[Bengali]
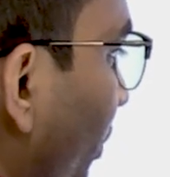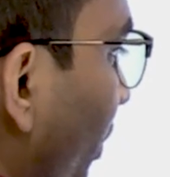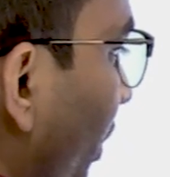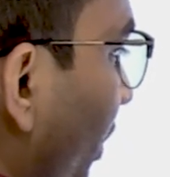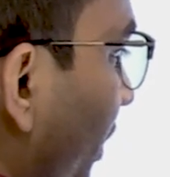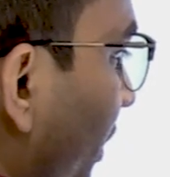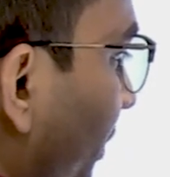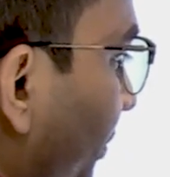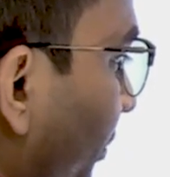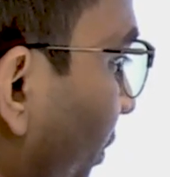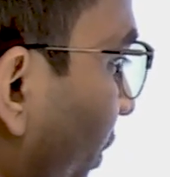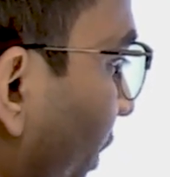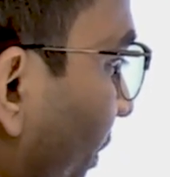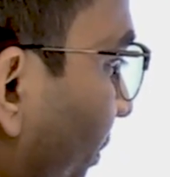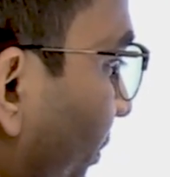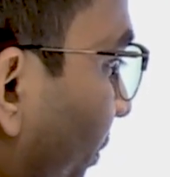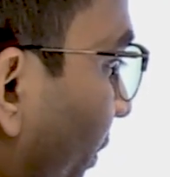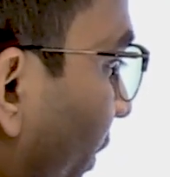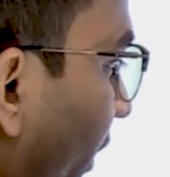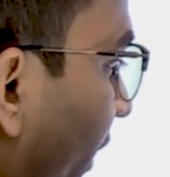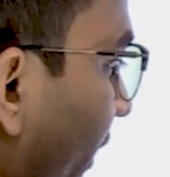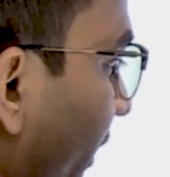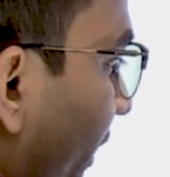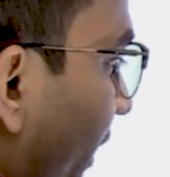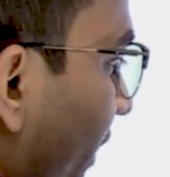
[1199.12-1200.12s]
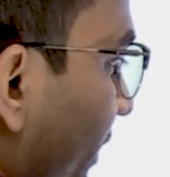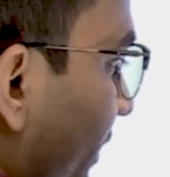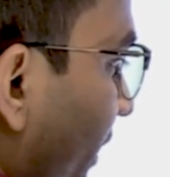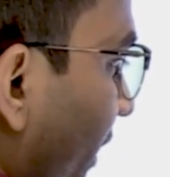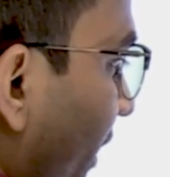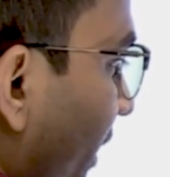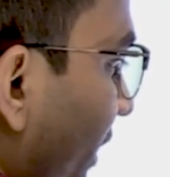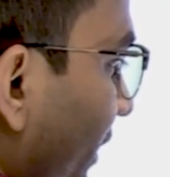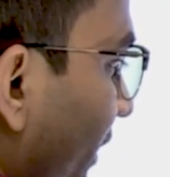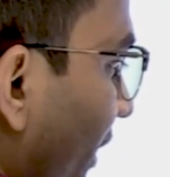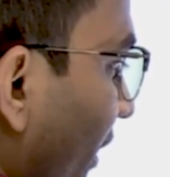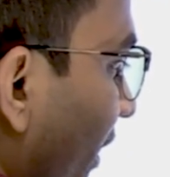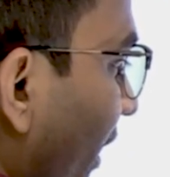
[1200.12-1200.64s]
দু ঘরের পরে পয়েন্ট আছে
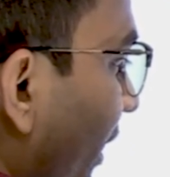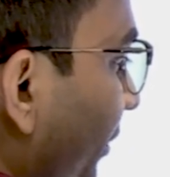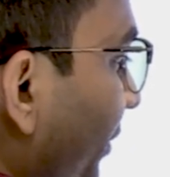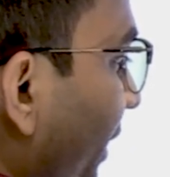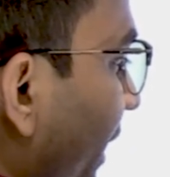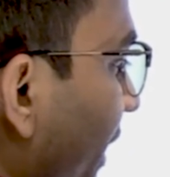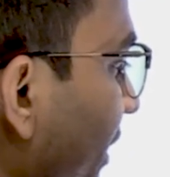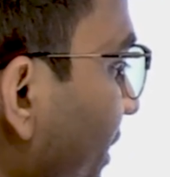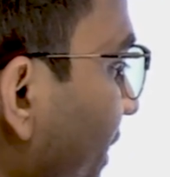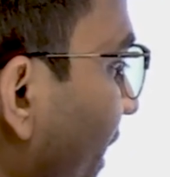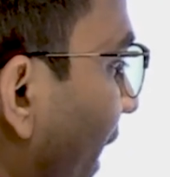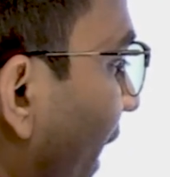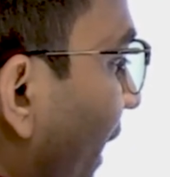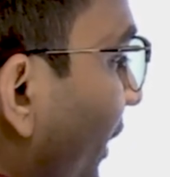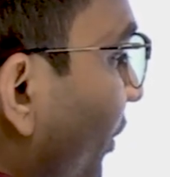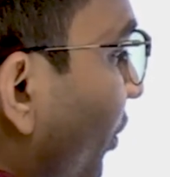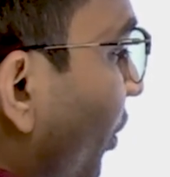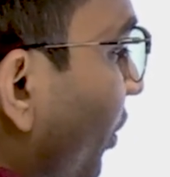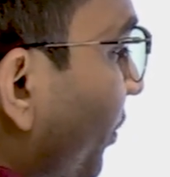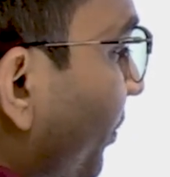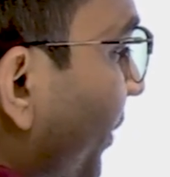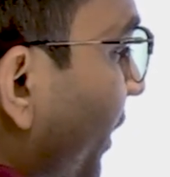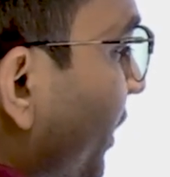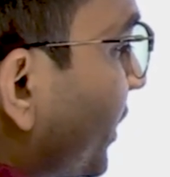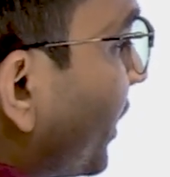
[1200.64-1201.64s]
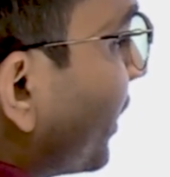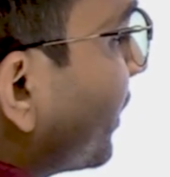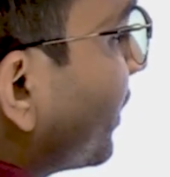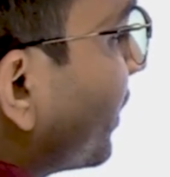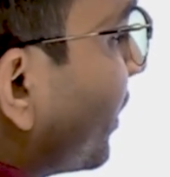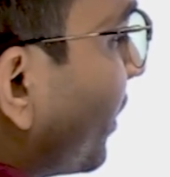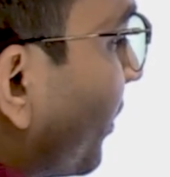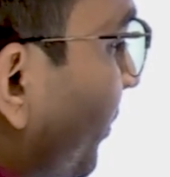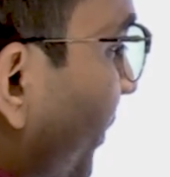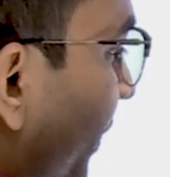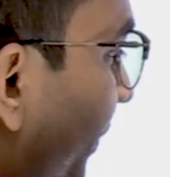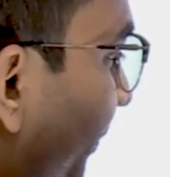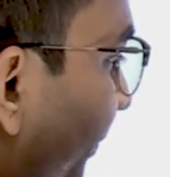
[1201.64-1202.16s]
তাহলে আমাকে চার ঘর পেছাতে
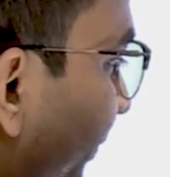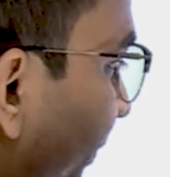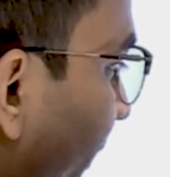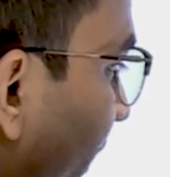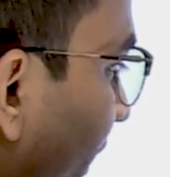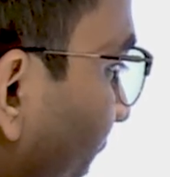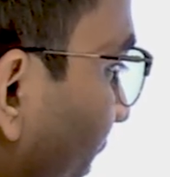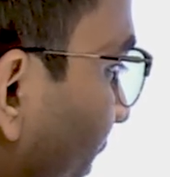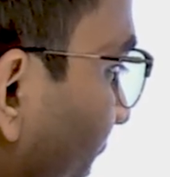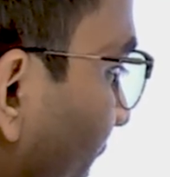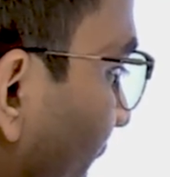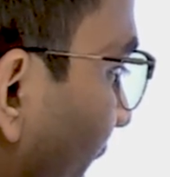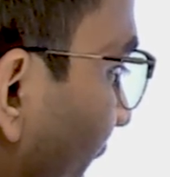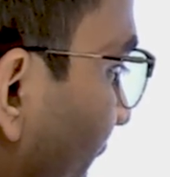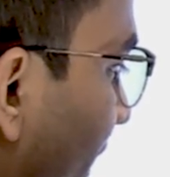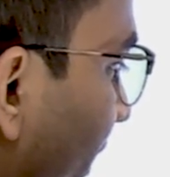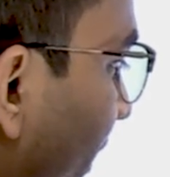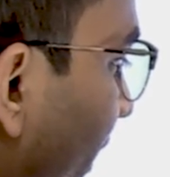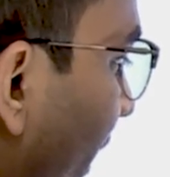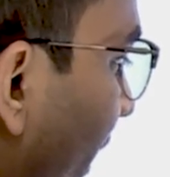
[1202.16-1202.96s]
হবে নাইন